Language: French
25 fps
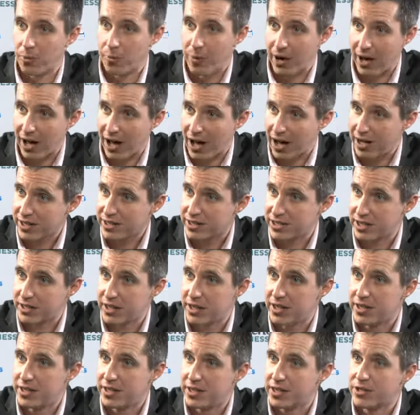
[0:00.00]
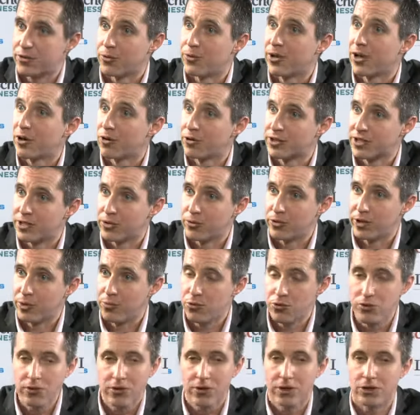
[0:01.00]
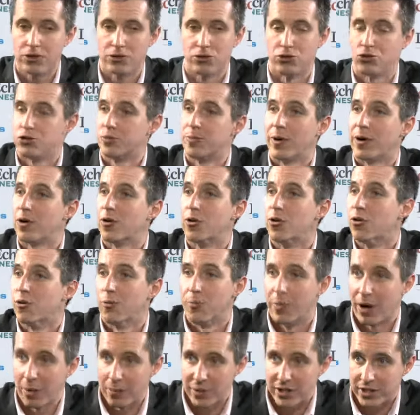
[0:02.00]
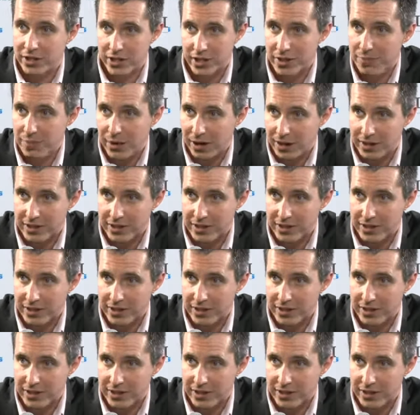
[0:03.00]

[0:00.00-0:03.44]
par axe analytique qu'on a renseigné au début. Je parle par métier par